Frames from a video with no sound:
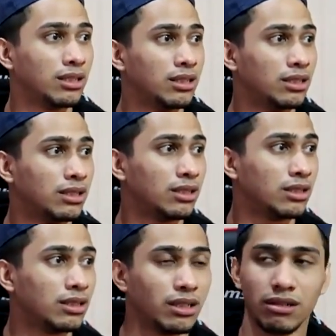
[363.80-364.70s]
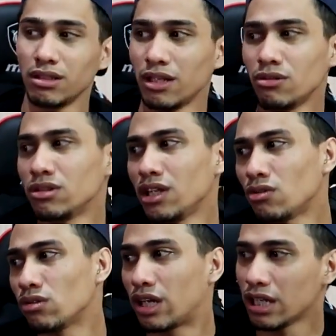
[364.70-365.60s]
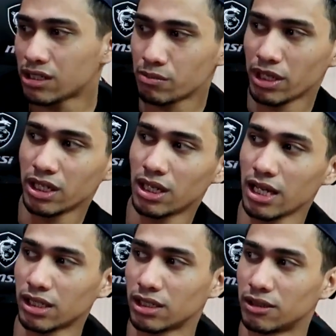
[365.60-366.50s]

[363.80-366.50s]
nga sir ko IT. Di mo na Ano, di ko gets man. May subject, like...